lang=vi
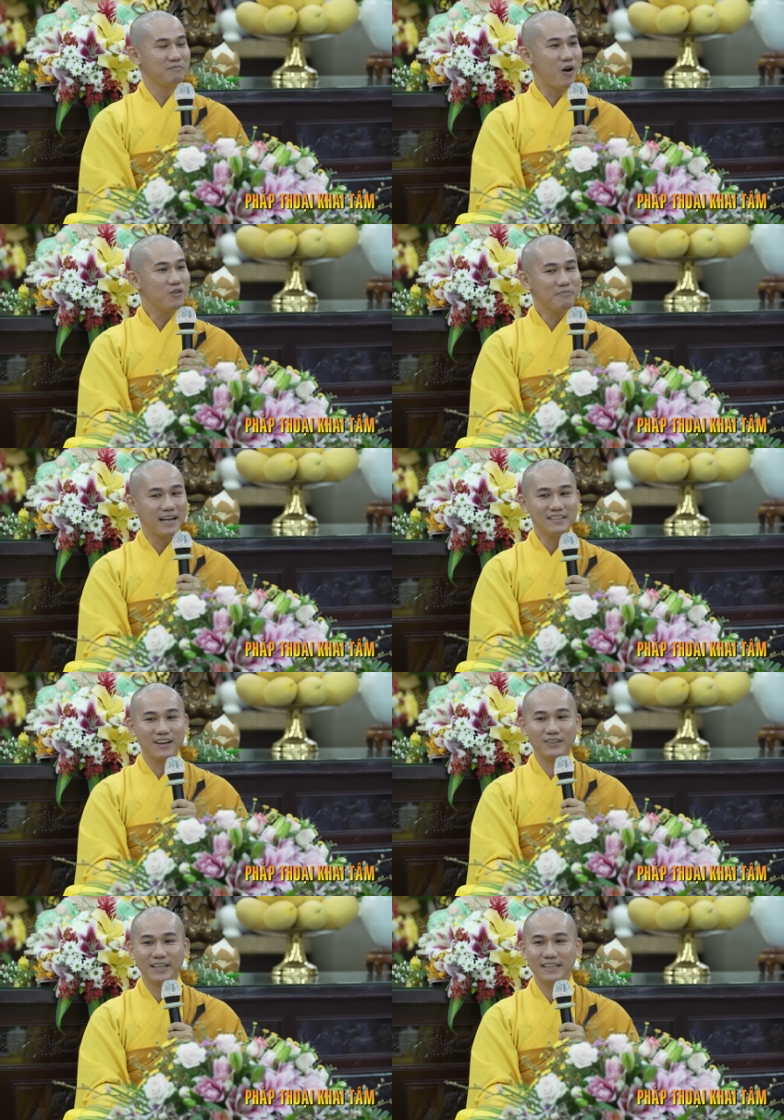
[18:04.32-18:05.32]
4 bánh
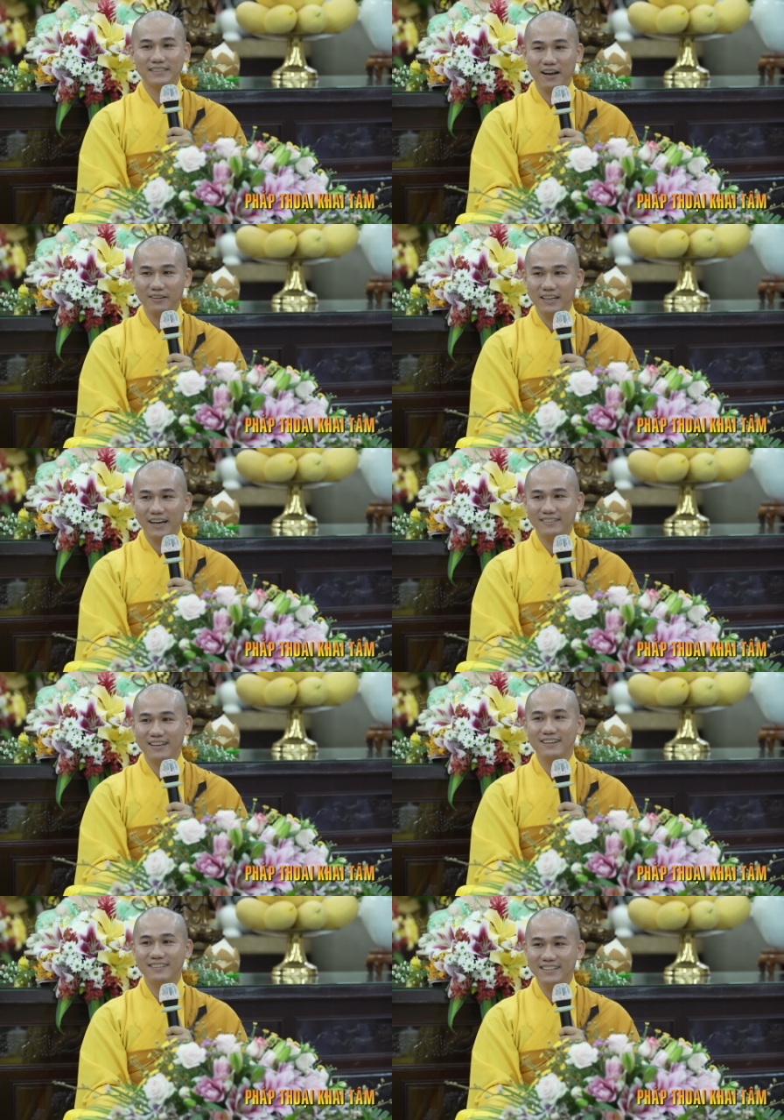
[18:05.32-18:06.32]
rồi thì sao nữa?
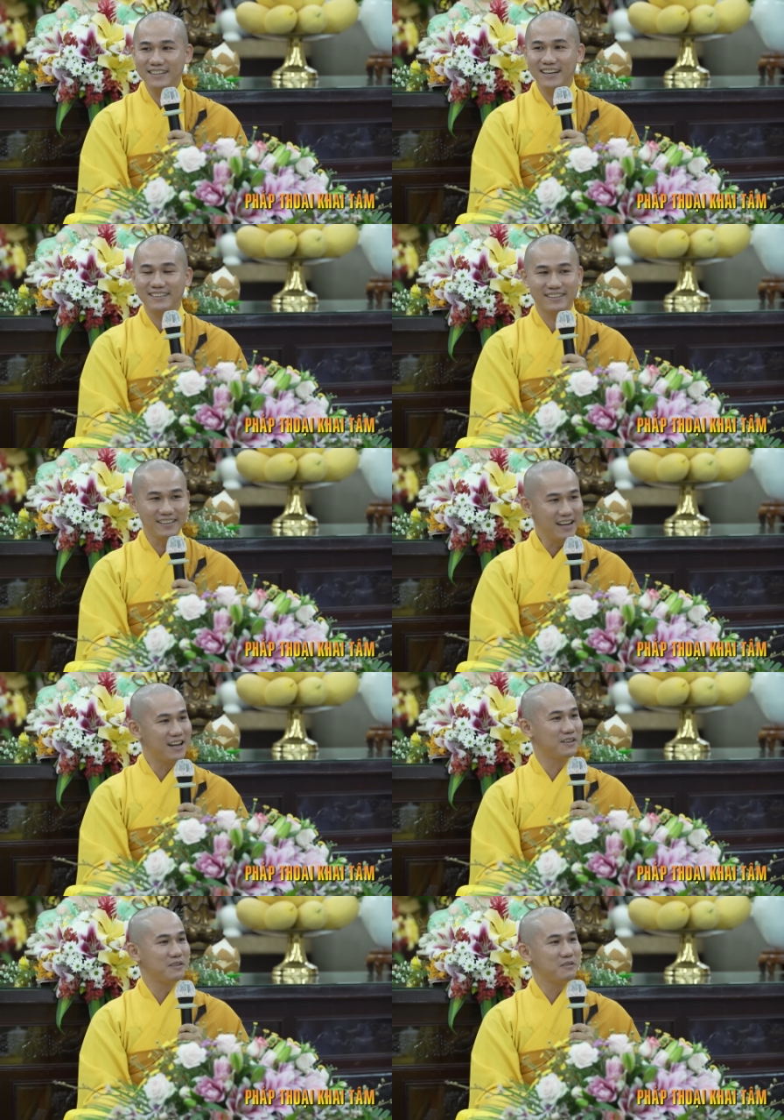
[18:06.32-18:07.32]
Dừng chưa?
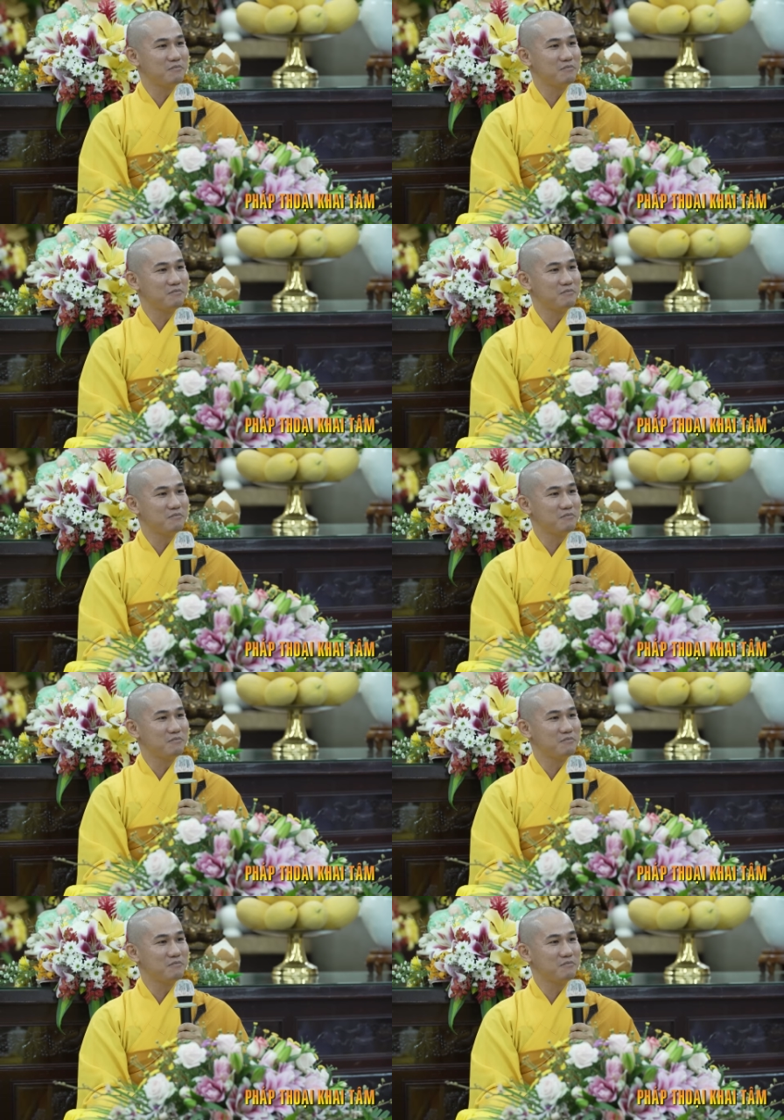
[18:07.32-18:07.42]
Chưa.